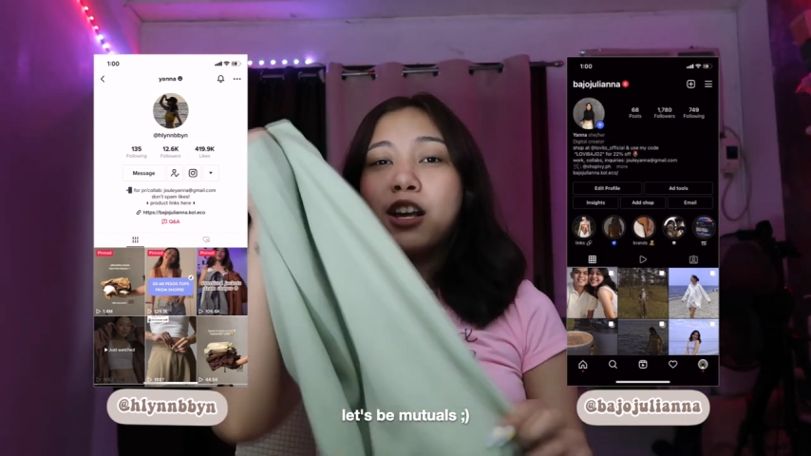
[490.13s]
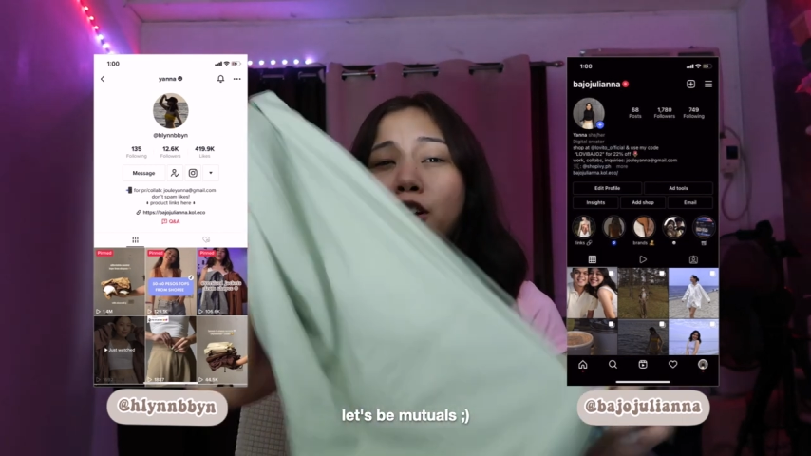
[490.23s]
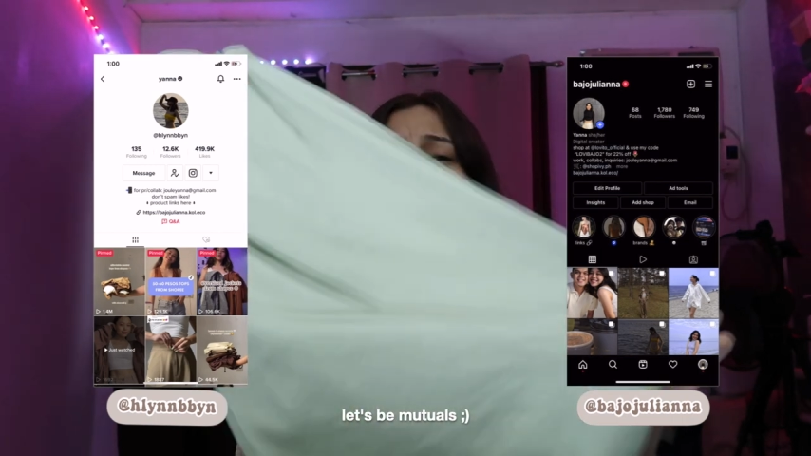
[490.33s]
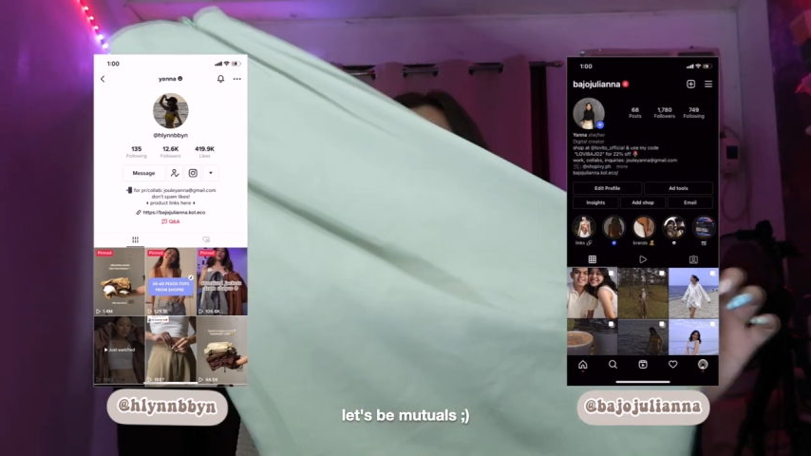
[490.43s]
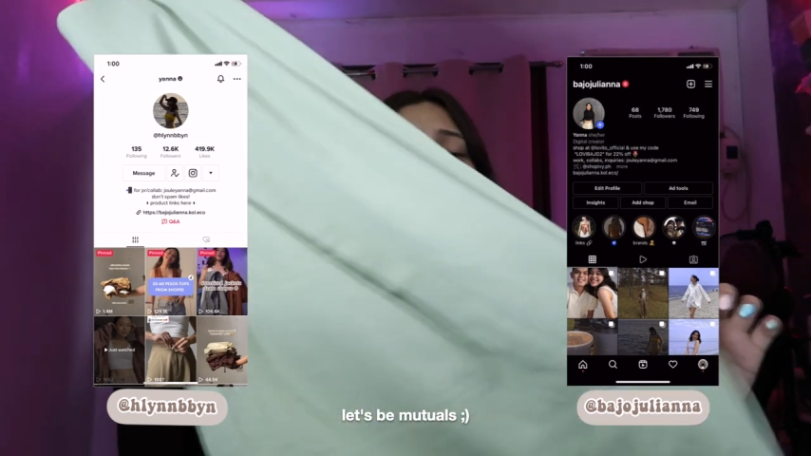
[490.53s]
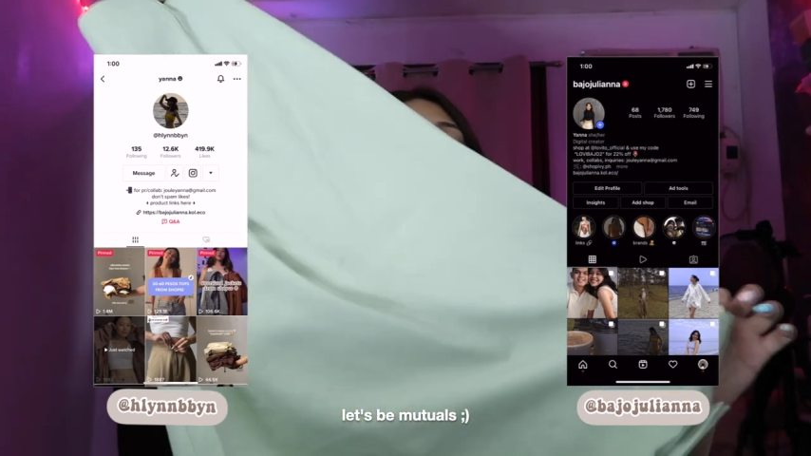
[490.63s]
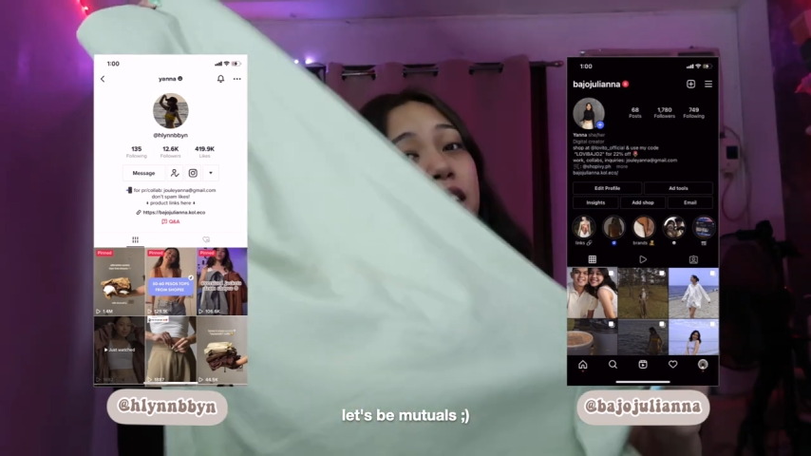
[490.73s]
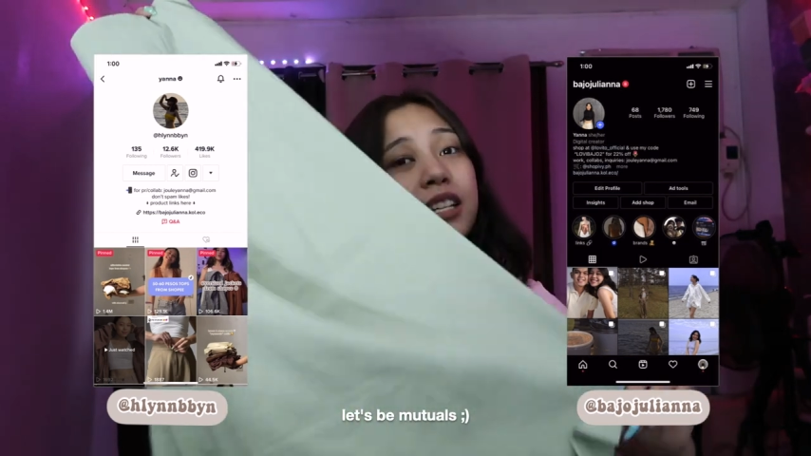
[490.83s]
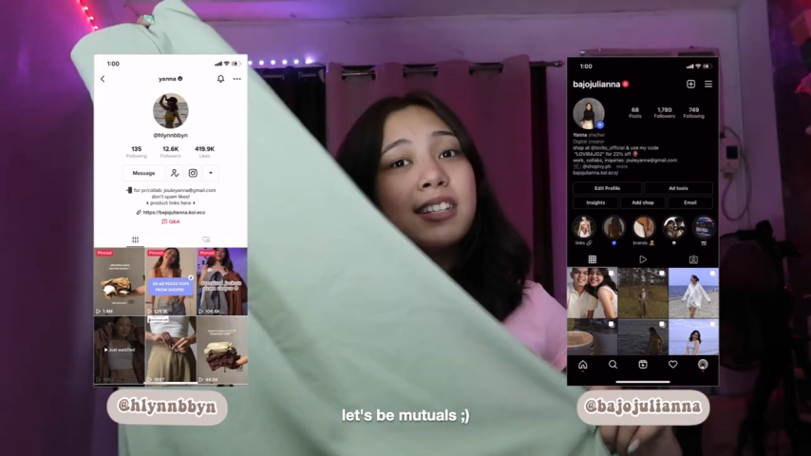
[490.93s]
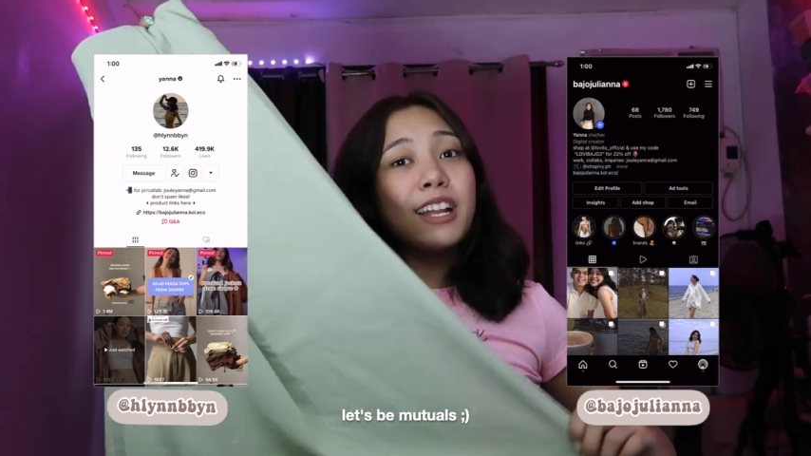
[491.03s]
kung paano ko
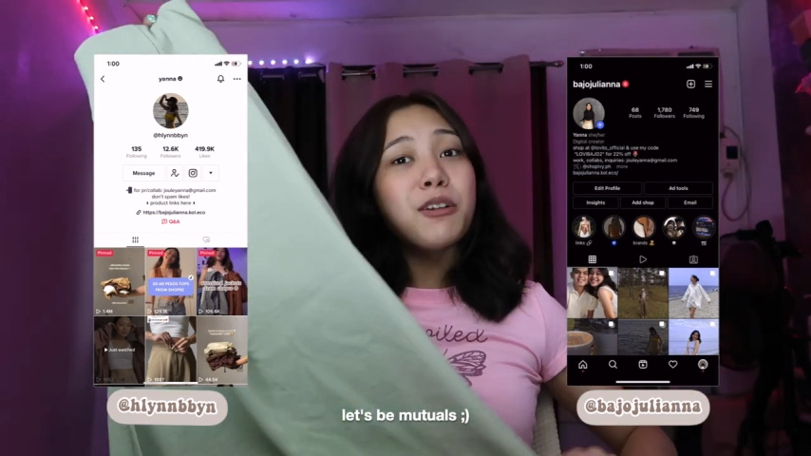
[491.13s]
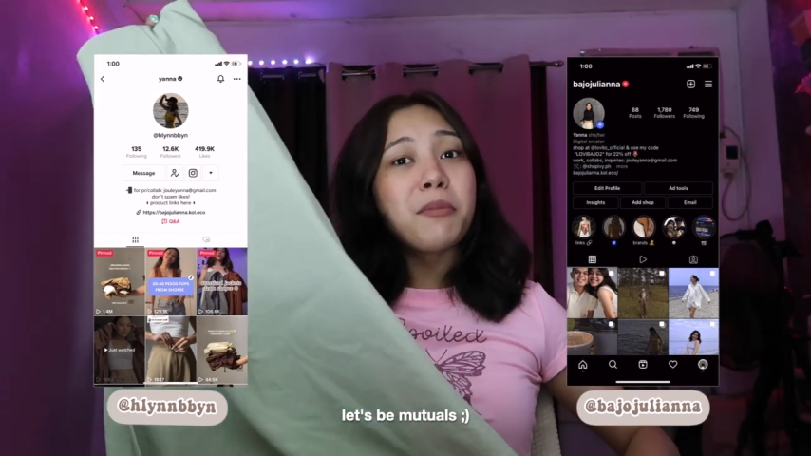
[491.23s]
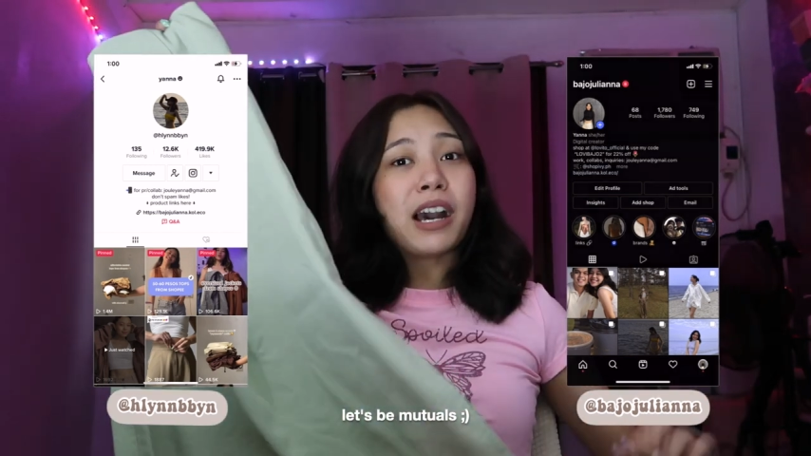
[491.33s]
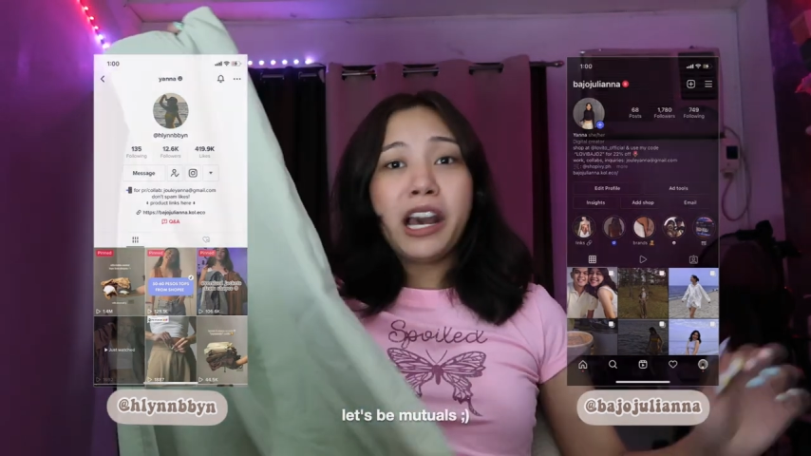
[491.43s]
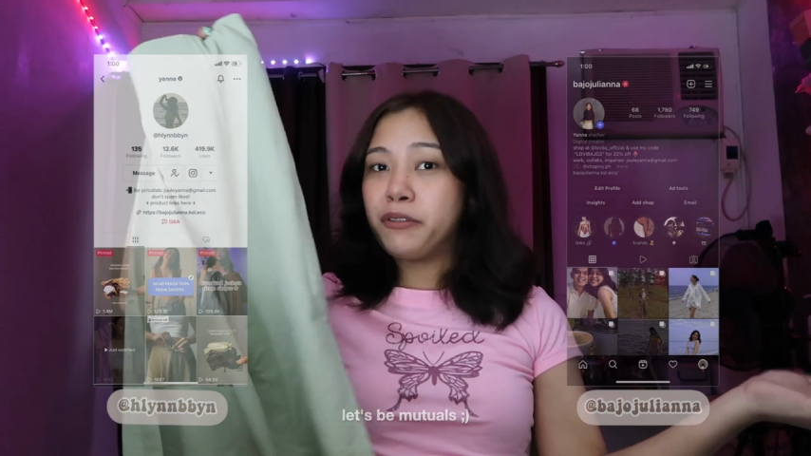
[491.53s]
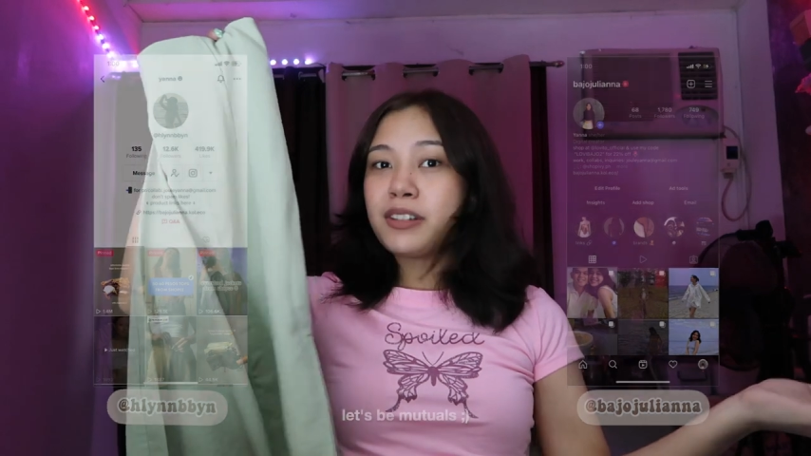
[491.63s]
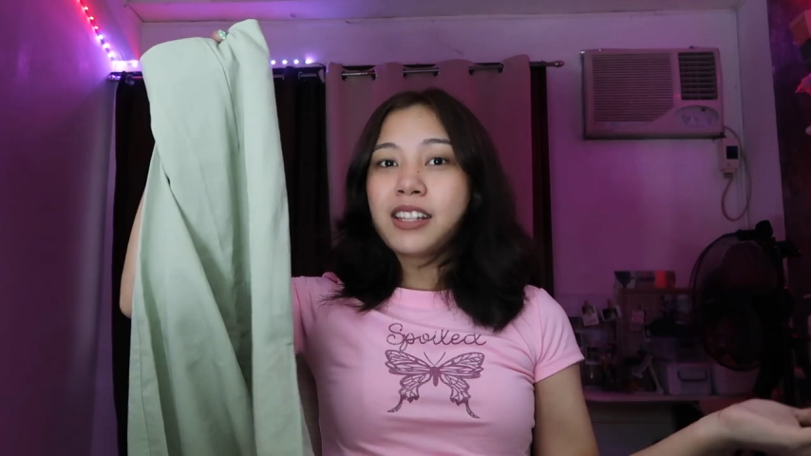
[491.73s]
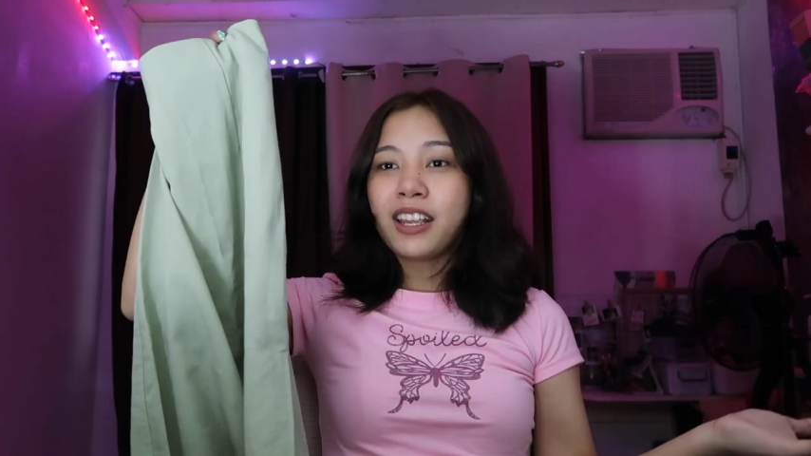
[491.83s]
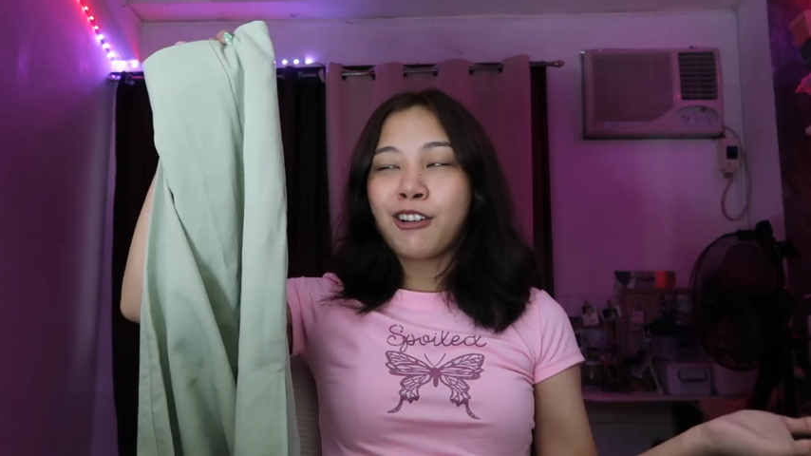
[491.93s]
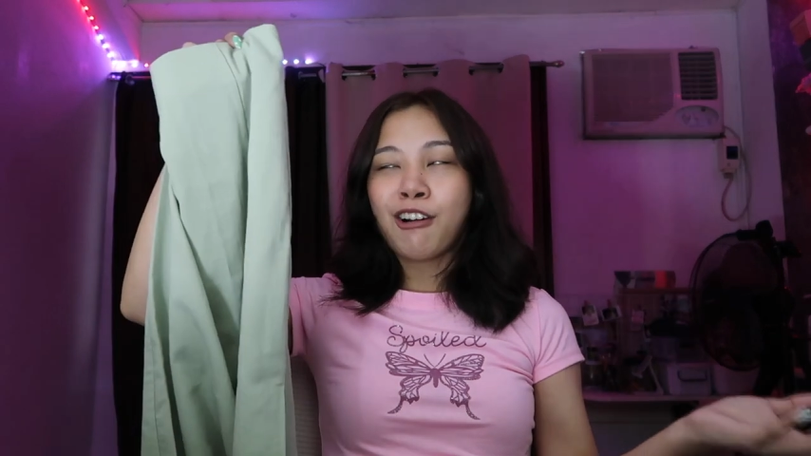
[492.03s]
ini-style yung mga outfits
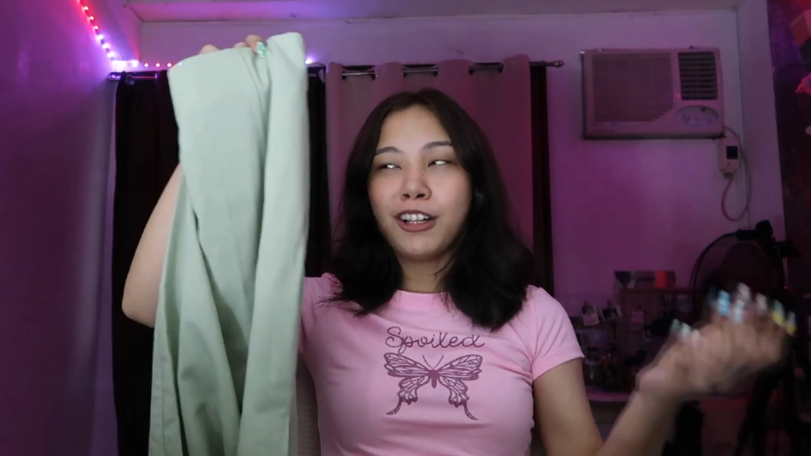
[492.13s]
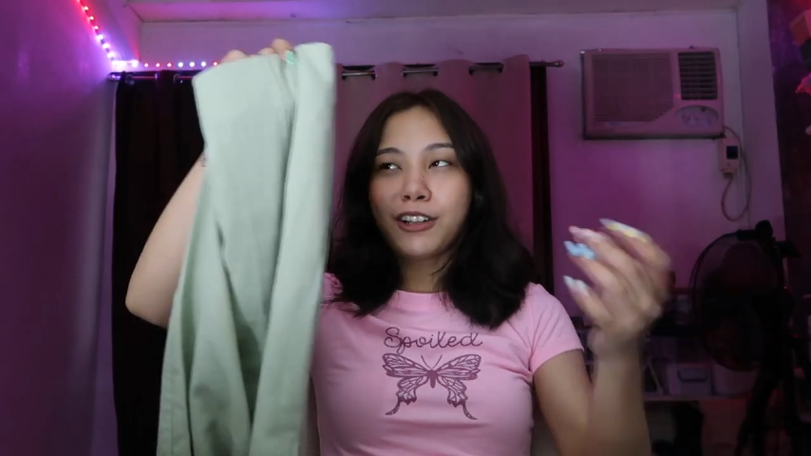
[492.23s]
na hinuhaul